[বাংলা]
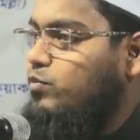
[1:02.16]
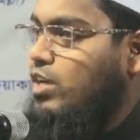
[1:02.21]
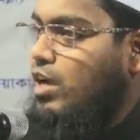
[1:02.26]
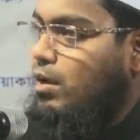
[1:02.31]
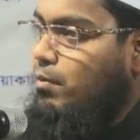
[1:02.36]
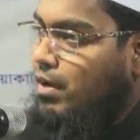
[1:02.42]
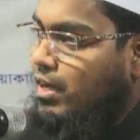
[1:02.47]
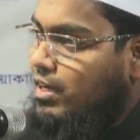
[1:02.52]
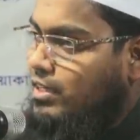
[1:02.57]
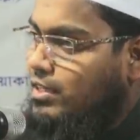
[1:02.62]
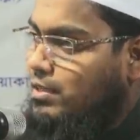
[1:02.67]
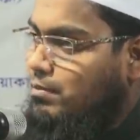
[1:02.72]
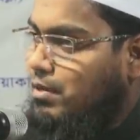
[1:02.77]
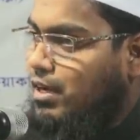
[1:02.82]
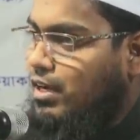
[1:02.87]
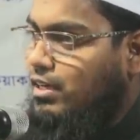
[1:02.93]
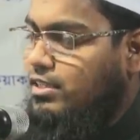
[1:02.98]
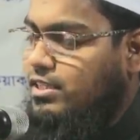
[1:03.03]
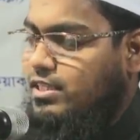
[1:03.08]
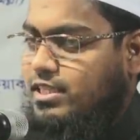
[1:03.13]
আবার
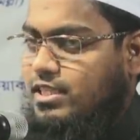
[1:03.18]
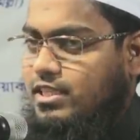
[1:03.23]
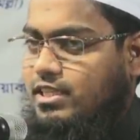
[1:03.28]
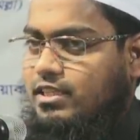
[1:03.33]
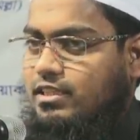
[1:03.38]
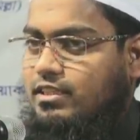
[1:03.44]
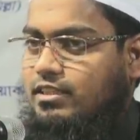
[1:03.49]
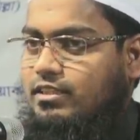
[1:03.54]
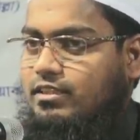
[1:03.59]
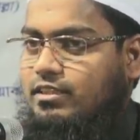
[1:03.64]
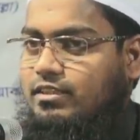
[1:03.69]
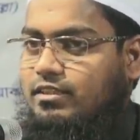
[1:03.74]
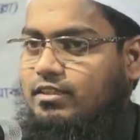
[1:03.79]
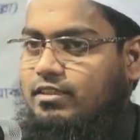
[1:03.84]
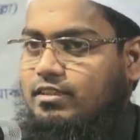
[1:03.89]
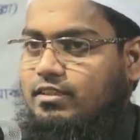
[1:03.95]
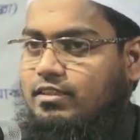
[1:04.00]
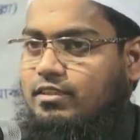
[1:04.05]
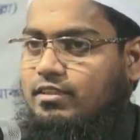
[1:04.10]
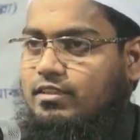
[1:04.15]
রিমান্ড
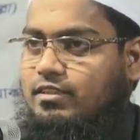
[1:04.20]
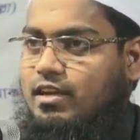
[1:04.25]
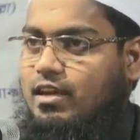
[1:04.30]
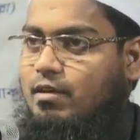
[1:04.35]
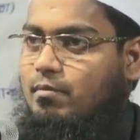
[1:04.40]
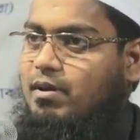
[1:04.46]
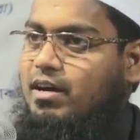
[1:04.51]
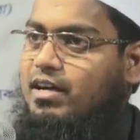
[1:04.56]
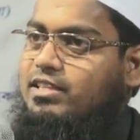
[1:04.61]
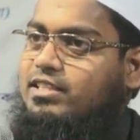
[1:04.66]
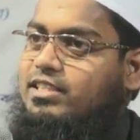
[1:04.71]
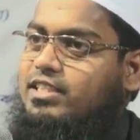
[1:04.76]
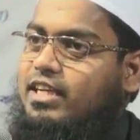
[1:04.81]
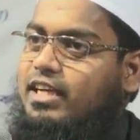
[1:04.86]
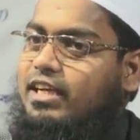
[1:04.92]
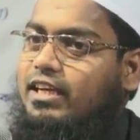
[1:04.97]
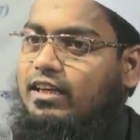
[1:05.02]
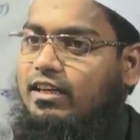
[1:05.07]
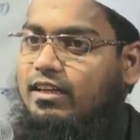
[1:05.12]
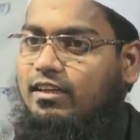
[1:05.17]
আবার
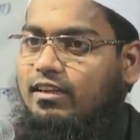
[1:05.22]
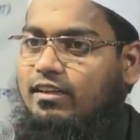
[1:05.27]
জেল